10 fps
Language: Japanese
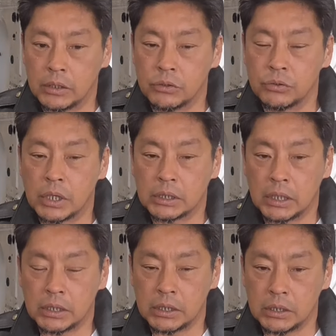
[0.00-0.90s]
夕
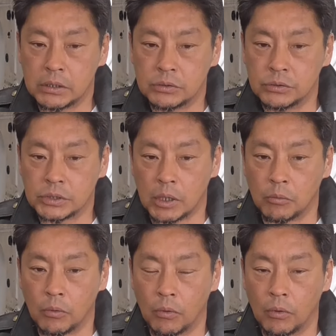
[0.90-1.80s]
方にくーちゃん
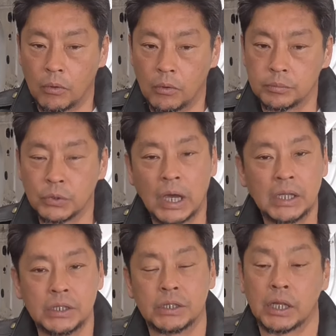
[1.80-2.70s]
を迎
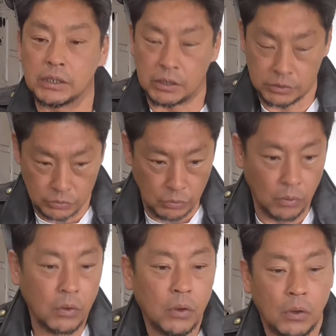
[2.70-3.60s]
えに行ったんですよ
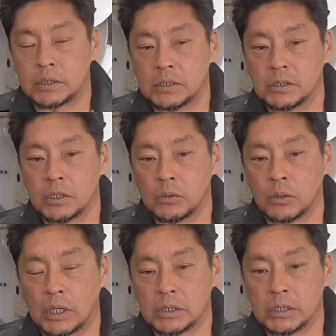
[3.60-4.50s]
先生
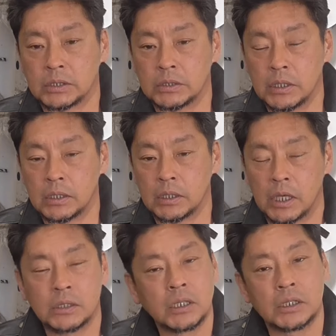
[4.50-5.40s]
話で
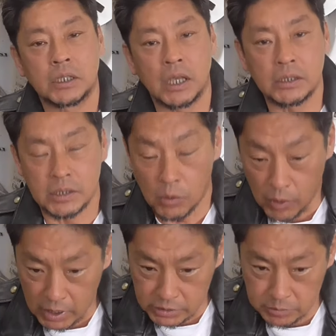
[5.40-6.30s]
血液検査を
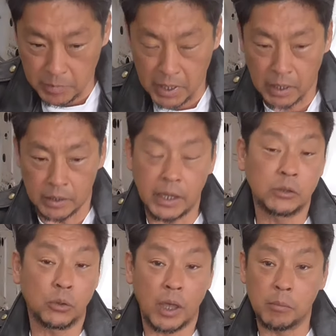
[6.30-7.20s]
はじめ
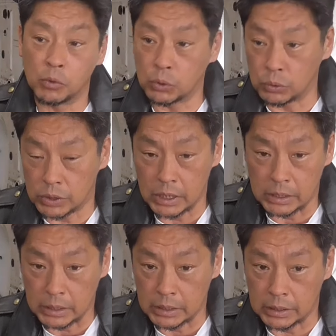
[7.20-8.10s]
レントゲンも取ってい
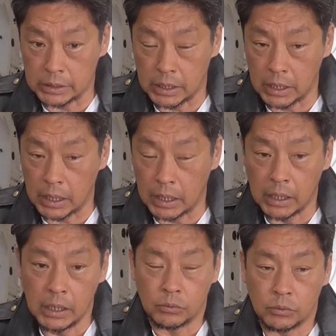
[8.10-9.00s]
ただいて
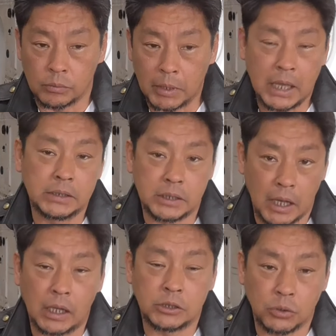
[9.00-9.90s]
あの、まあ、検
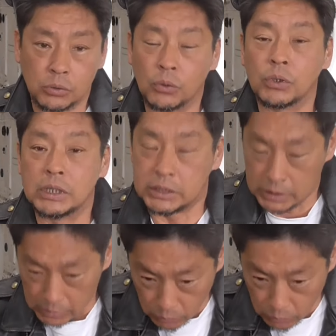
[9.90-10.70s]
査一通りした